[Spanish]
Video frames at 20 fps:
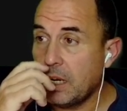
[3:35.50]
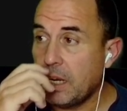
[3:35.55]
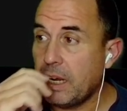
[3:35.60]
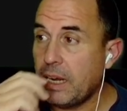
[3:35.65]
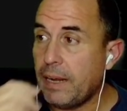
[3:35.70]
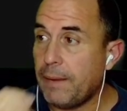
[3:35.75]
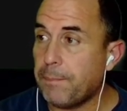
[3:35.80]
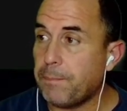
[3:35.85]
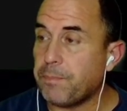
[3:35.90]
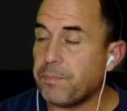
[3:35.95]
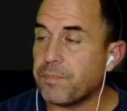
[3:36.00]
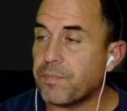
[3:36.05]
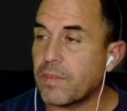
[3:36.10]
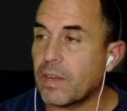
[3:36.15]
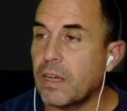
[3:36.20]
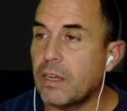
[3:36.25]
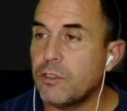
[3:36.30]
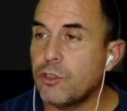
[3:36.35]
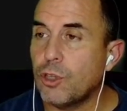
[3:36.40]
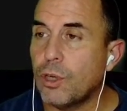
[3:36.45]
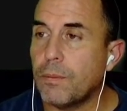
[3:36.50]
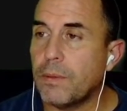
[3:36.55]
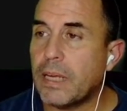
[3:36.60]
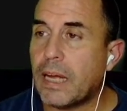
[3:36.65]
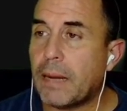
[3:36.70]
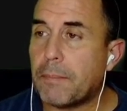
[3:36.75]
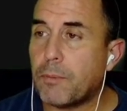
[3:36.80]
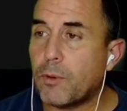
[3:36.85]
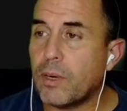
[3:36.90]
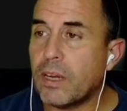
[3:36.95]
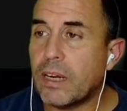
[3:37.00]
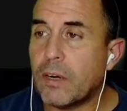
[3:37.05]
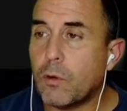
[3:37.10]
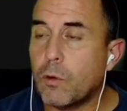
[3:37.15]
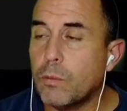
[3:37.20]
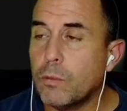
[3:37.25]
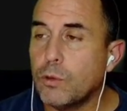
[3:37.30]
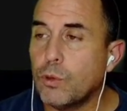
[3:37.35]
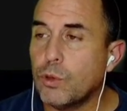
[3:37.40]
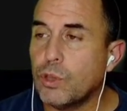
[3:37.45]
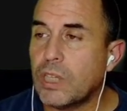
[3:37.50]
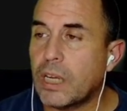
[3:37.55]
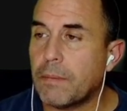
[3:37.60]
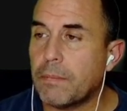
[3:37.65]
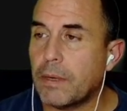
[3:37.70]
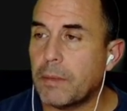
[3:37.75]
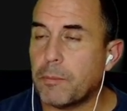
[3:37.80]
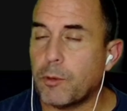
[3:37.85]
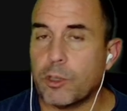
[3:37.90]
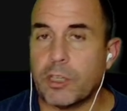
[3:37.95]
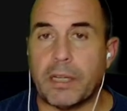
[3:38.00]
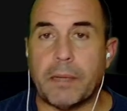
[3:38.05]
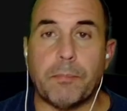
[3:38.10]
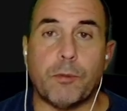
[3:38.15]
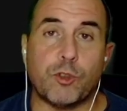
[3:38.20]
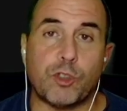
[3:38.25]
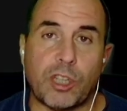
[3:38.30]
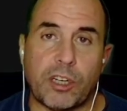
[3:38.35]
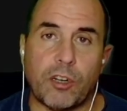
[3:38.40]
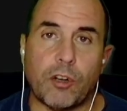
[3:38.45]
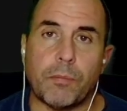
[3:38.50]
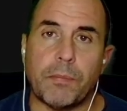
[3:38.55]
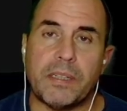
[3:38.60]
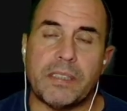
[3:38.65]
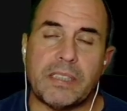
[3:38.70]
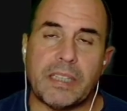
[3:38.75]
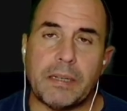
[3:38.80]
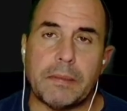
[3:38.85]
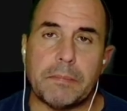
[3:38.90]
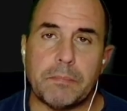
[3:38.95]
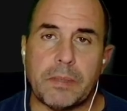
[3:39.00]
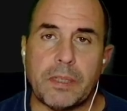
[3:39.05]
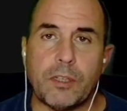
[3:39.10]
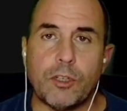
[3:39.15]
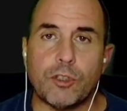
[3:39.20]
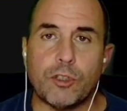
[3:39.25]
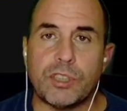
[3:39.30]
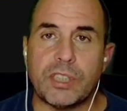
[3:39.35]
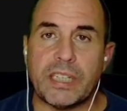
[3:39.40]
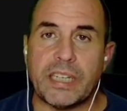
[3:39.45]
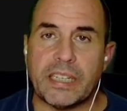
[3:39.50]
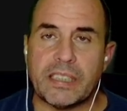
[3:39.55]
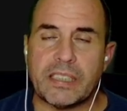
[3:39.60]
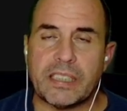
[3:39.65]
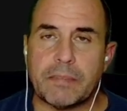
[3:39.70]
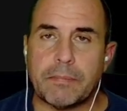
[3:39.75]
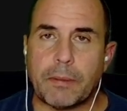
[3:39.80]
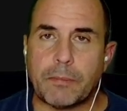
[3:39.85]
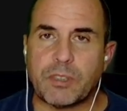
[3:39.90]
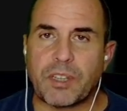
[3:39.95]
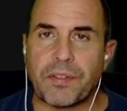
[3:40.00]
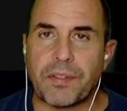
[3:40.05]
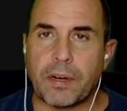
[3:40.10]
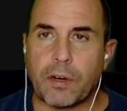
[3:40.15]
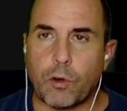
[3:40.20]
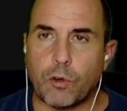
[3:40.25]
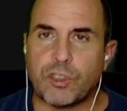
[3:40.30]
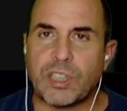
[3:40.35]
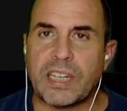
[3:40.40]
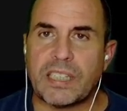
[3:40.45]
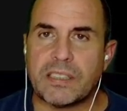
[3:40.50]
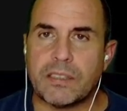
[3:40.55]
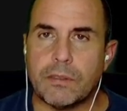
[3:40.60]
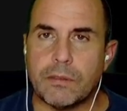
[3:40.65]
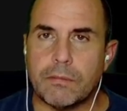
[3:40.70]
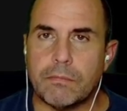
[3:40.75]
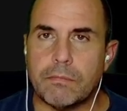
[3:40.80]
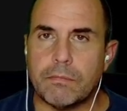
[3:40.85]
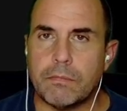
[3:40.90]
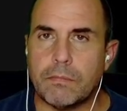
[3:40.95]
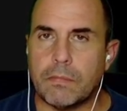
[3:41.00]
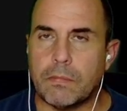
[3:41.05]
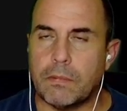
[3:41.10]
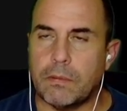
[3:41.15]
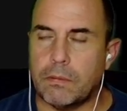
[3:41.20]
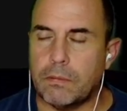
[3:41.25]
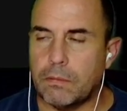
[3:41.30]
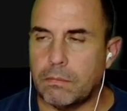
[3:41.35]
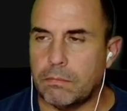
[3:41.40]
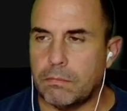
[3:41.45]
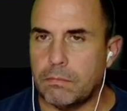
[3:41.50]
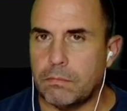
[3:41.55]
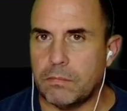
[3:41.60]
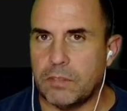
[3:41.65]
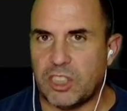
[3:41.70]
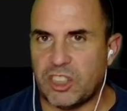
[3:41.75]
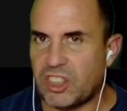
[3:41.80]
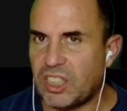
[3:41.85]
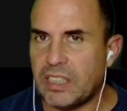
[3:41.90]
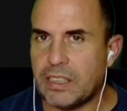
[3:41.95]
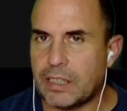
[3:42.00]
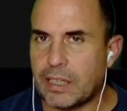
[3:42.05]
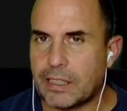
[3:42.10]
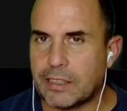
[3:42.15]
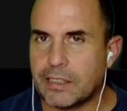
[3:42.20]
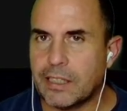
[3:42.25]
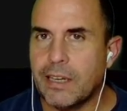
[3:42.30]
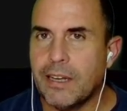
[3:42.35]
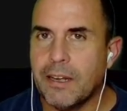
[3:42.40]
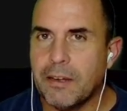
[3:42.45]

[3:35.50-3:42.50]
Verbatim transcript: Em, yo voy a poner Ubuntu Server porque posteriormente en vídeos siguientes vamos a hacer cosas distintas.